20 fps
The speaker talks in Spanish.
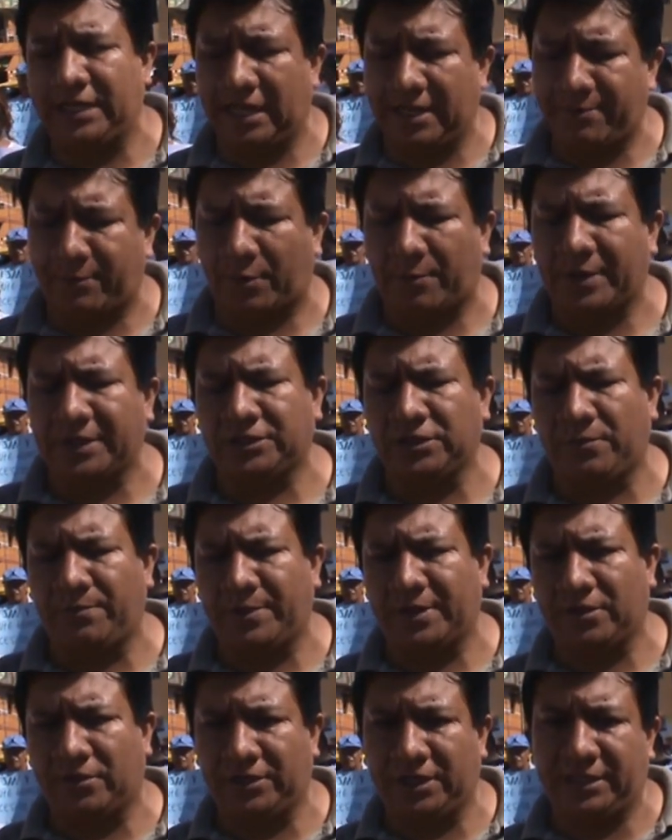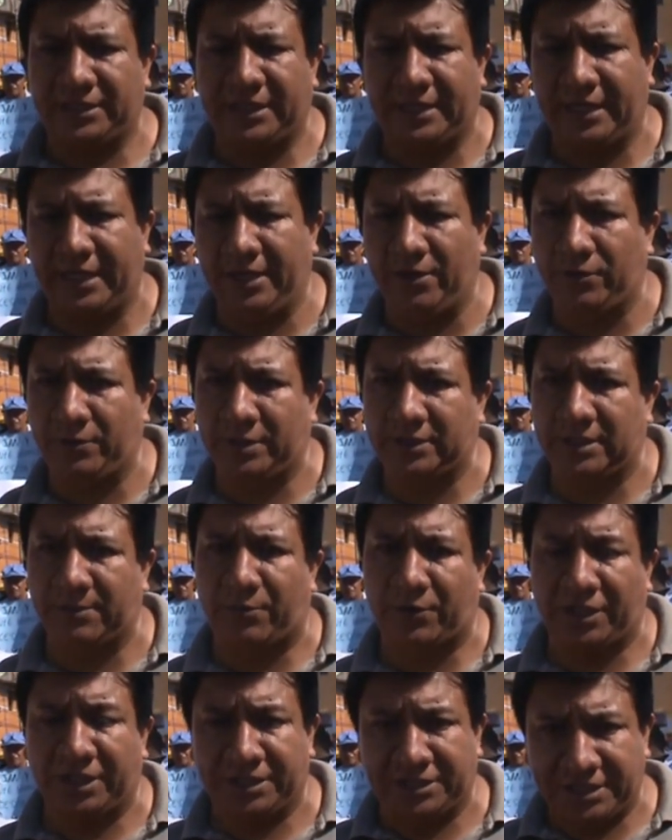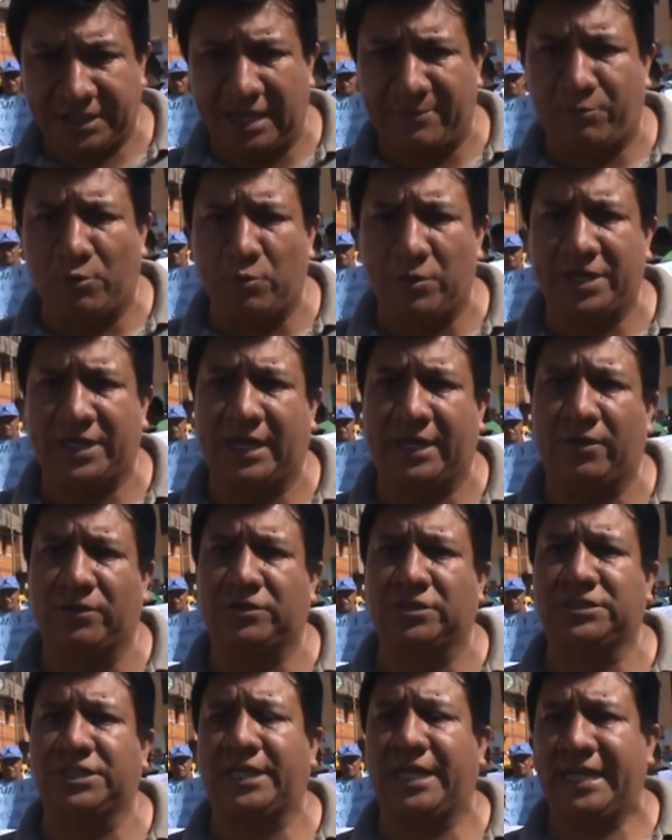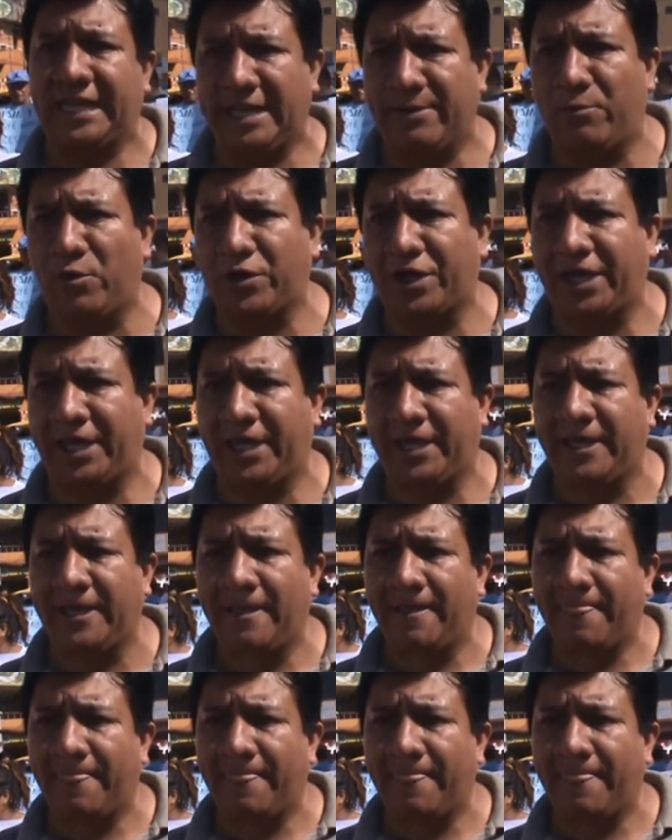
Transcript: la expropiación, perdón, del terreno de, este, por necesidad pública, ¿no? Entonces queremos que,